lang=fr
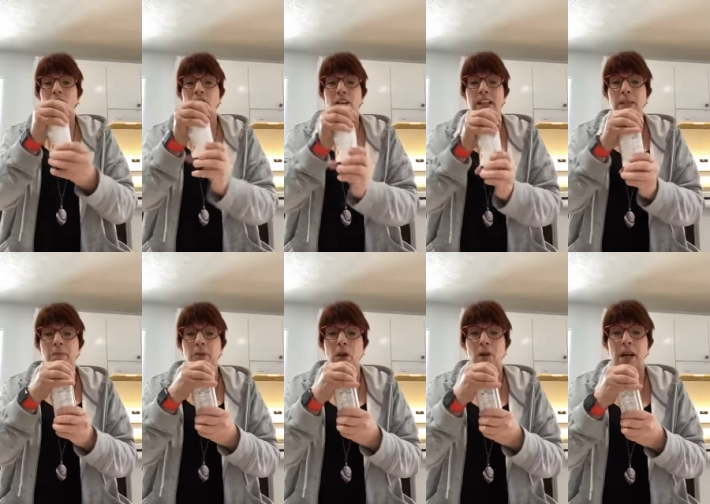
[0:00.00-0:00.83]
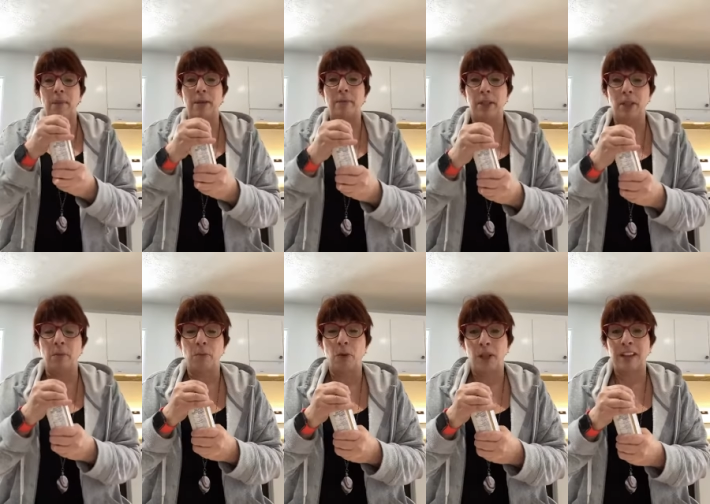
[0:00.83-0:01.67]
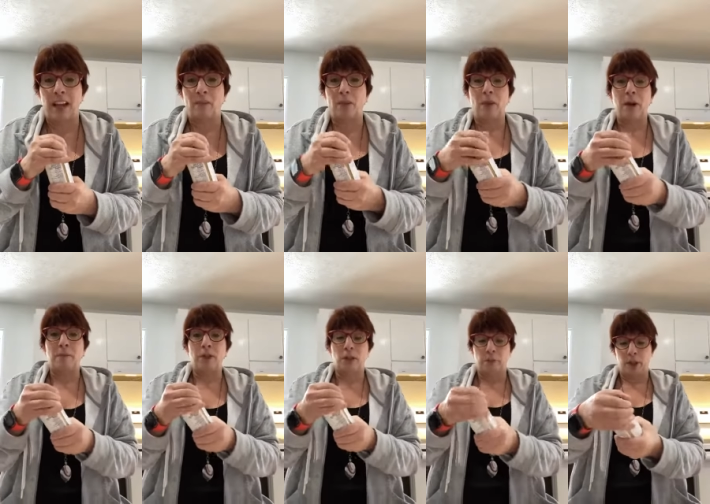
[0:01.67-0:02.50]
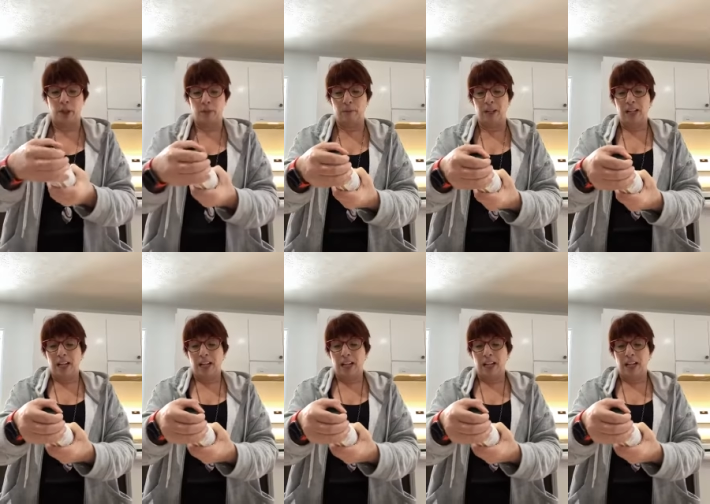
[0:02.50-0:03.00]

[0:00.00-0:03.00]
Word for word: que ça, hein, les bouillons ramènent. non, oui, t'en veux, hein? mais non, mais non.